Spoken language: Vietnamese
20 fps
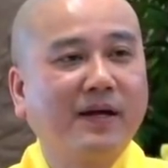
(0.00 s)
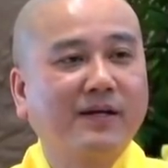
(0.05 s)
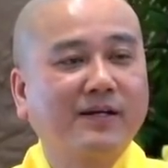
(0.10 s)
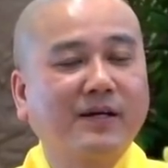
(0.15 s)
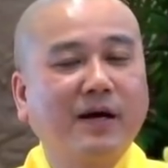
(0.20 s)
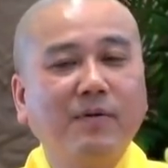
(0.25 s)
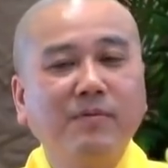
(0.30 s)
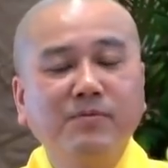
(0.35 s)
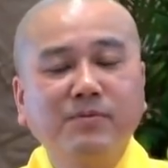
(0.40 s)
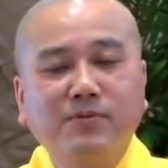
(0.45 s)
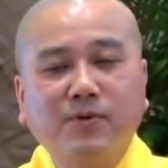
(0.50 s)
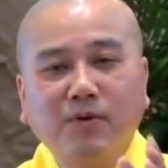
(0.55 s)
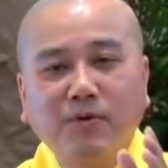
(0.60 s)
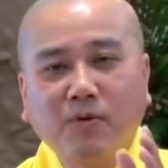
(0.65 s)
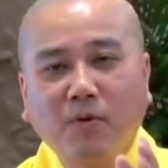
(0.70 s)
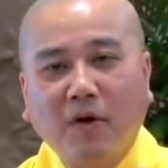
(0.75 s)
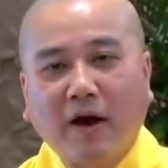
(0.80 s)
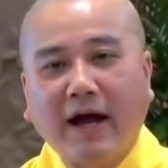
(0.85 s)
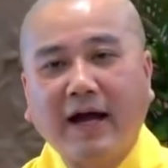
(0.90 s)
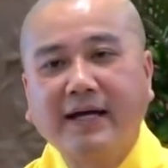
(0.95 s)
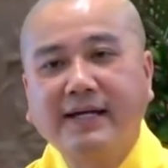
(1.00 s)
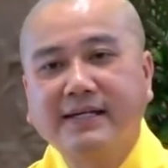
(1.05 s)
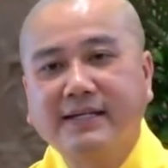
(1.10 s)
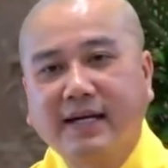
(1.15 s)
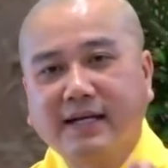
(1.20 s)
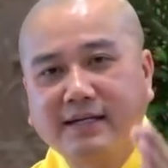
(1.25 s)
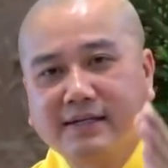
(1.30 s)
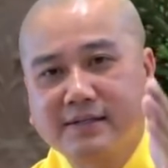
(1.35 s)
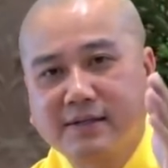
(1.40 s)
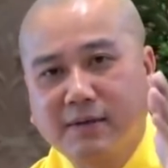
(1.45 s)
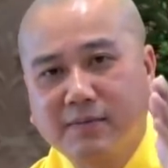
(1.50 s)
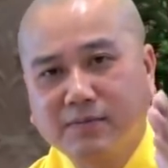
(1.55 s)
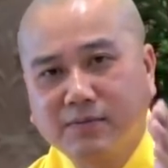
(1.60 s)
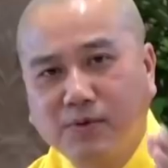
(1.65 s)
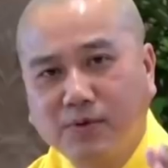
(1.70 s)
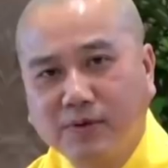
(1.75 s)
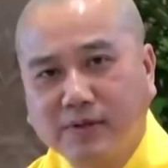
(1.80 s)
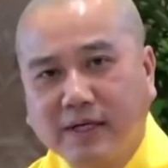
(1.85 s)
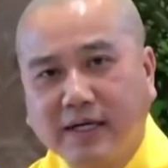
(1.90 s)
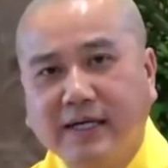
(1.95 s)
Không có khoảng cách, không
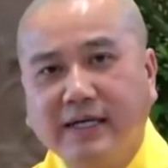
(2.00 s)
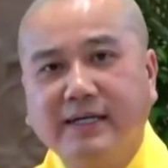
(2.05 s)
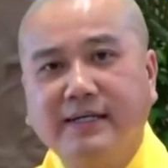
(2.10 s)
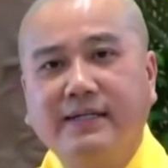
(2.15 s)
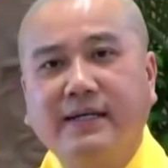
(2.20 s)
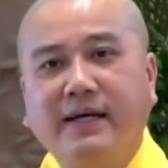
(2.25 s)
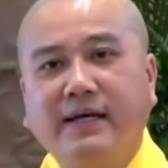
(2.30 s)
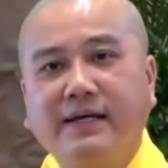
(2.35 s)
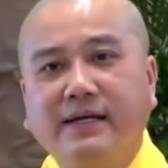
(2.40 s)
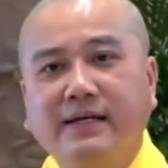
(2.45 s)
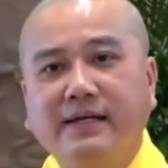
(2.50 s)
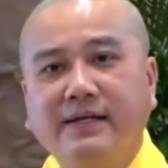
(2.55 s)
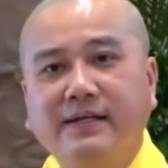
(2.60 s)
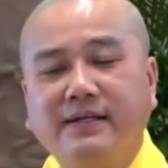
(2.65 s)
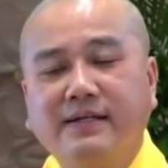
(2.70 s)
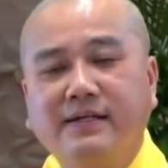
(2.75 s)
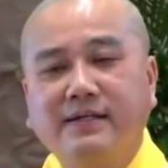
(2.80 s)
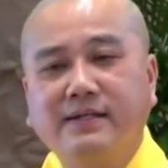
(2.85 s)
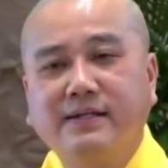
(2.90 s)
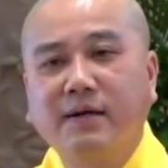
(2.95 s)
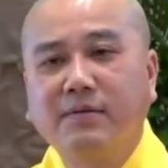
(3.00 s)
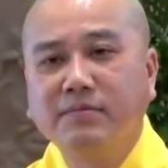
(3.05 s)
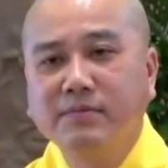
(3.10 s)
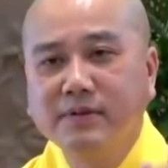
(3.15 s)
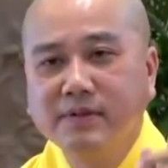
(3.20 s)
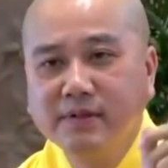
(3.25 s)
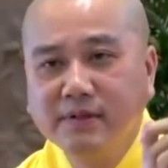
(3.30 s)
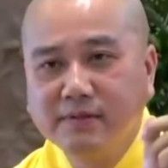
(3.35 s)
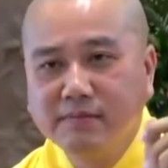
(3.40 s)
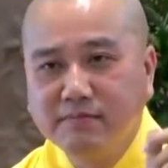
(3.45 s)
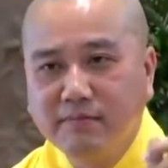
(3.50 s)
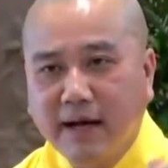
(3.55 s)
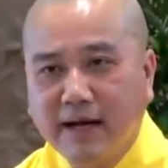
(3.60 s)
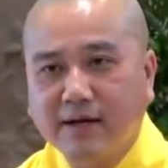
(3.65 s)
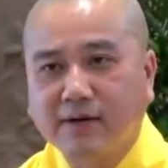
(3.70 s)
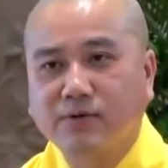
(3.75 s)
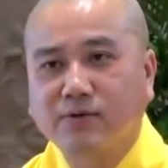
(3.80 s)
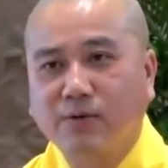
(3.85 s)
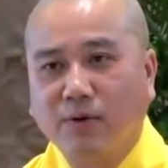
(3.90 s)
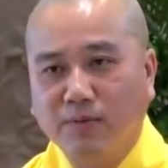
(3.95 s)
có kỳ thị. Trong nước
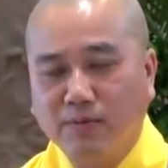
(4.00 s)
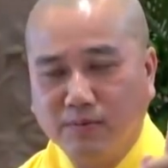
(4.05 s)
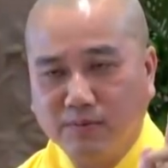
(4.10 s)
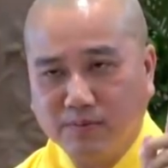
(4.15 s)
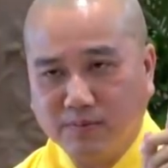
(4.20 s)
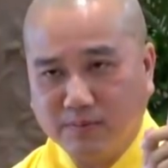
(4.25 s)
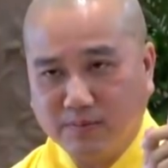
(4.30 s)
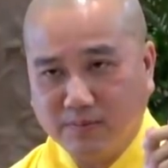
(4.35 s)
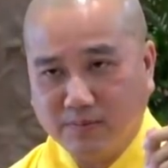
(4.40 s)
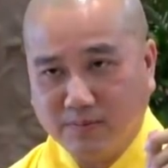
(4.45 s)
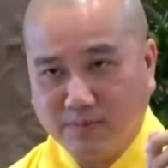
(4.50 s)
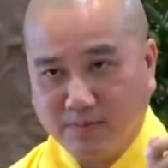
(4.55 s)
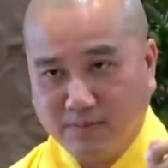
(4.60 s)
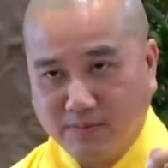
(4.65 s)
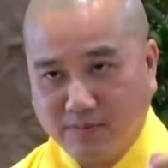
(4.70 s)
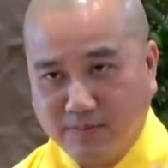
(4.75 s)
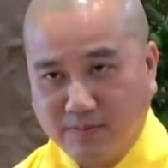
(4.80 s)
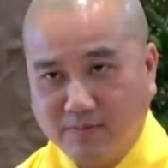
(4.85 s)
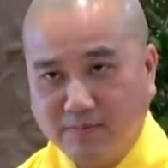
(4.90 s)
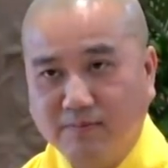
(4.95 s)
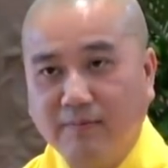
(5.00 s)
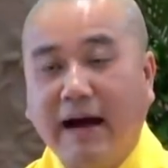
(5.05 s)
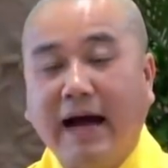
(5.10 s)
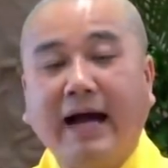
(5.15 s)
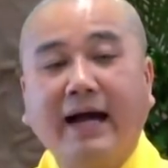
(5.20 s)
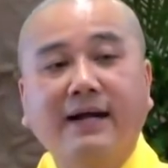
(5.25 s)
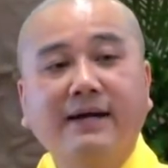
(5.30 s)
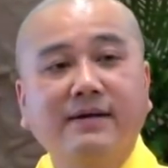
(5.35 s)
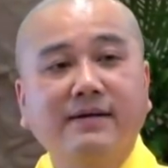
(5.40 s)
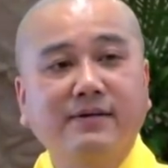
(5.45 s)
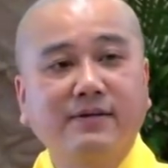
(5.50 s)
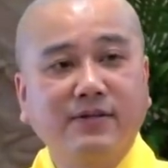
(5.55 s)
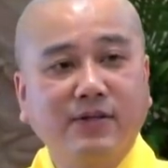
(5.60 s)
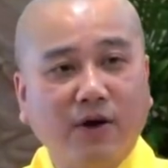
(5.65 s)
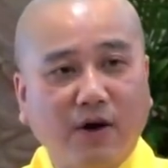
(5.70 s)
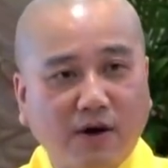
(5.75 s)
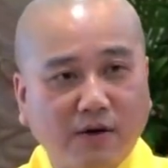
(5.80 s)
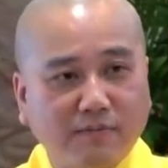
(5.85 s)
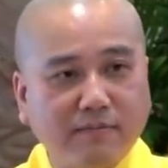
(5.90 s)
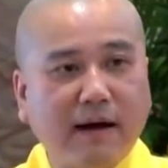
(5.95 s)
mắt cùng mặn,
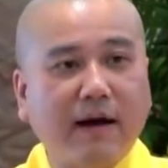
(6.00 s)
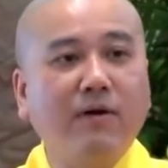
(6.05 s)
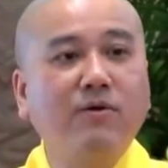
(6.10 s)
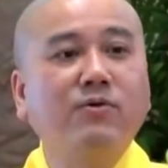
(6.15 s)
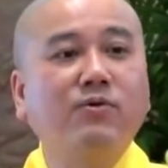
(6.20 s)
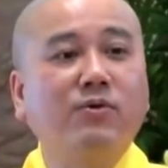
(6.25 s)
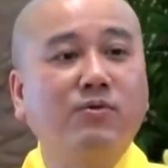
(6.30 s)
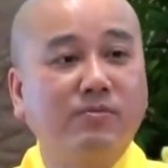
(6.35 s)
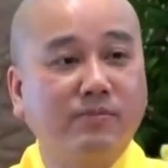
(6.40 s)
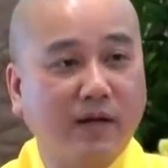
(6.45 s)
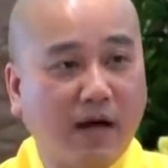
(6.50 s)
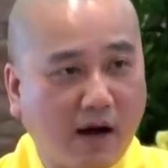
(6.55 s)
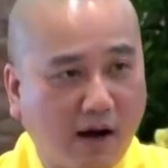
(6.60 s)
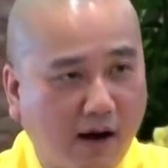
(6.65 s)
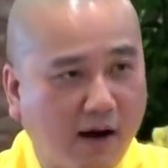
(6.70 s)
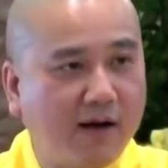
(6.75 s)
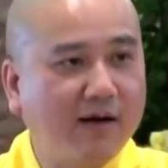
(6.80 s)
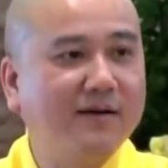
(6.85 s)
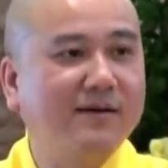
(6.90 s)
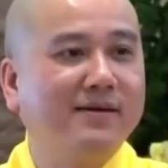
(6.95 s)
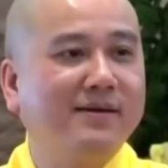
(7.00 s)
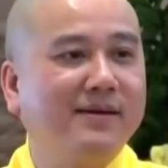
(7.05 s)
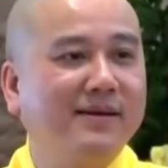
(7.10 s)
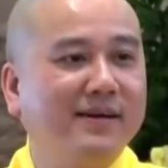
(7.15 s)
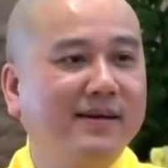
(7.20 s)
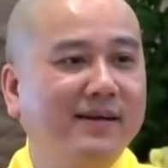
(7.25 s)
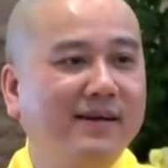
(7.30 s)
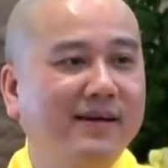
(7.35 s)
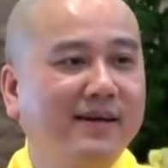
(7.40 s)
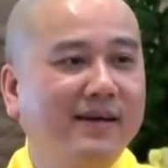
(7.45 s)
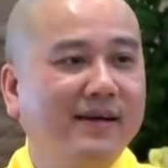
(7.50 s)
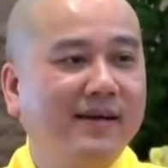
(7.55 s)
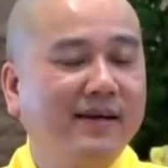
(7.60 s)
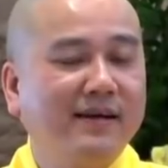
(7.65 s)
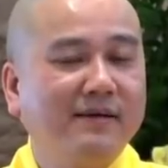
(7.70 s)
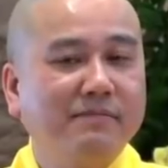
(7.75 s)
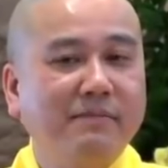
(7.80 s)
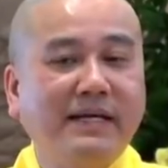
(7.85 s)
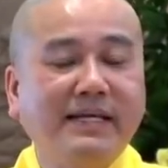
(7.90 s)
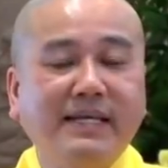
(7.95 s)
giọt máu cùng đỏ.
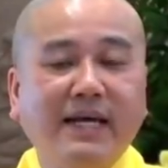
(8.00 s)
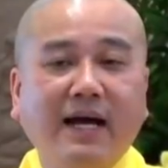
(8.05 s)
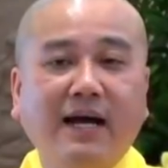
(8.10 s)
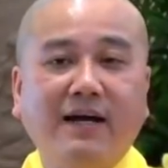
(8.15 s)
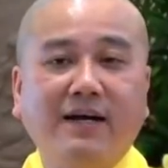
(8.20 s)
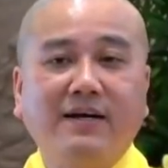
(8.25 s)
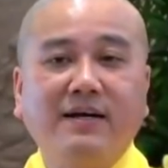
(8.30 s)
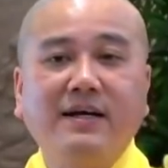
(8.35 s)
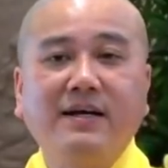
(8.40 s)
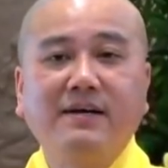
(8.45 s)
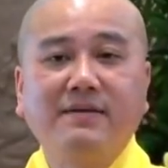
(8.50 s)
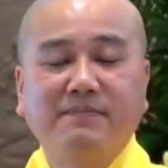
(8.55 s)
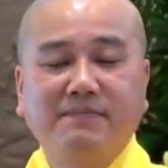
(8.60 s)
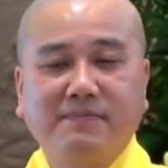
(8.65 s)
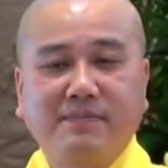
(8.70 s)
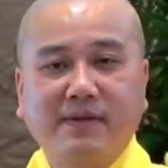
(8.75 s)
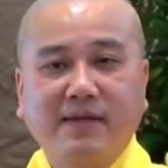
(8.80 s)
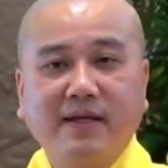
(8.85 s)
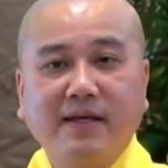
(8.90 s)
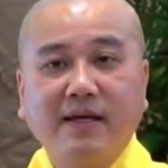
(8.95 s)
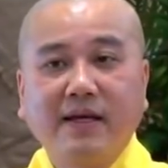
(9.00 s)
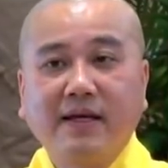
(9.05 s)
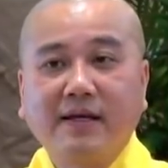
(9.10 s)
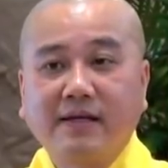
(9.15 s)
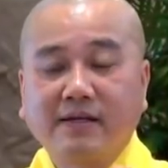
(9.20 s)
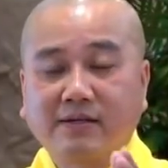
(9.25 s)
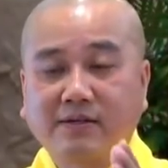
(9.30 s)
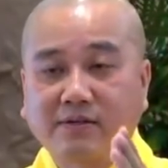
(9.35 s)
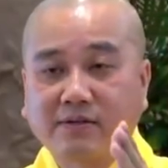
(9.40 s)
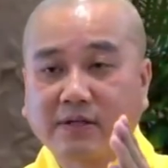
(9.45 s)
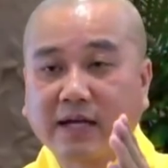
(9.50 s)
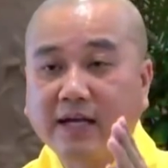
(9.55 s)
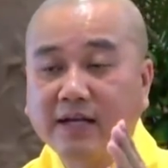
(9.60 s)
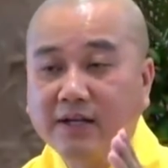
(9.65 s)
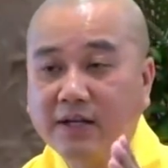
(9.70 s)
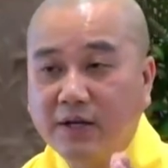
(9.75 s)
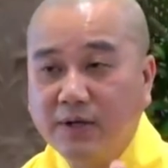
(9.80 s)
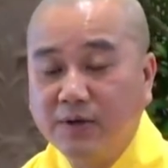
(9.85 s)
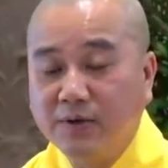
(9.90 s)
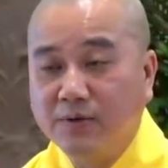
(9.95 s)
Bây giờ á, cái
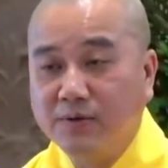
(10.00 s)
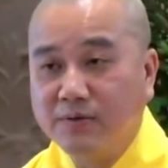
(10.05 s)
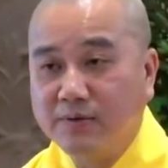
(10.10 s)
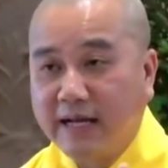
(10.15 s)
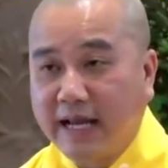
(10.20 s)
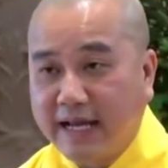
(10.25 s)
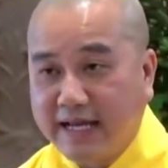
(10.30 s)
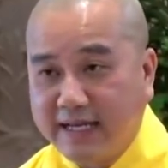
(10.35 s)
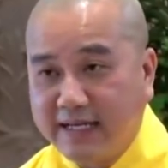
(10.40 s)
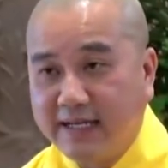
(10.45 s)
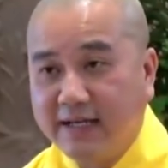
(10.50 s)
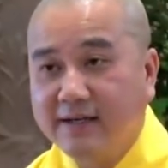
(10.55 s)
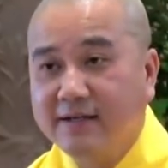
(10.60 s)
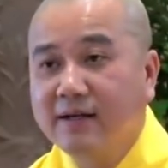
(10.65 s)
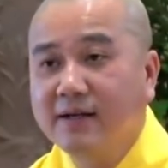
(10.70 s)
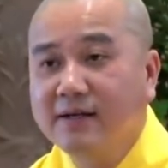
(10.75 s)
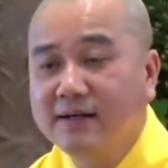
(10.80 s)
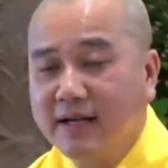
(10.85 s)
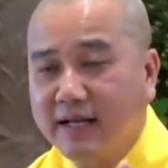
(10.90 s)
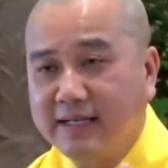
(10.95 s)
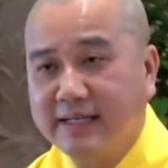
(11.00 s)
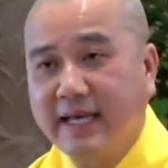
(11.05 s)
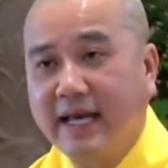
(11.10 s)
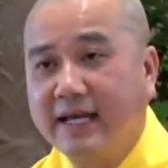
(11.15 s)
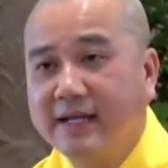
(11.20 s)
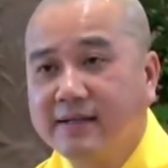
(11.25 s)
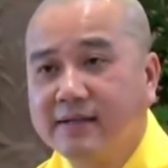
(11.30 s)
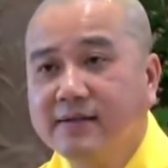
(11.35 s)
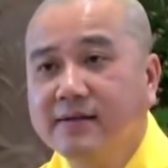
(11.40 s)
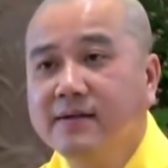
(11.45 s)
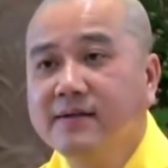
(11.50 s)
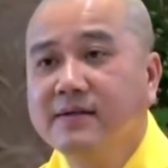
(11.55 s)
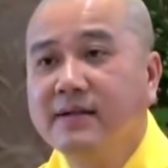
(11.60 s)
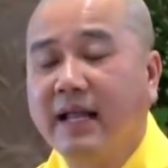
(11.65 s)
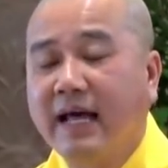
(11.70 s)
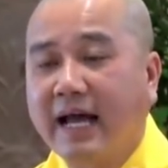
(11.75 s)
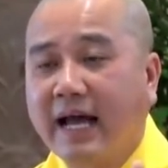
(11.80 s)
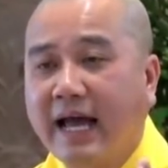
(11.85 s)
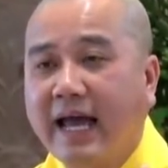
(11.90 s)
điều này á, rất là dễ thương là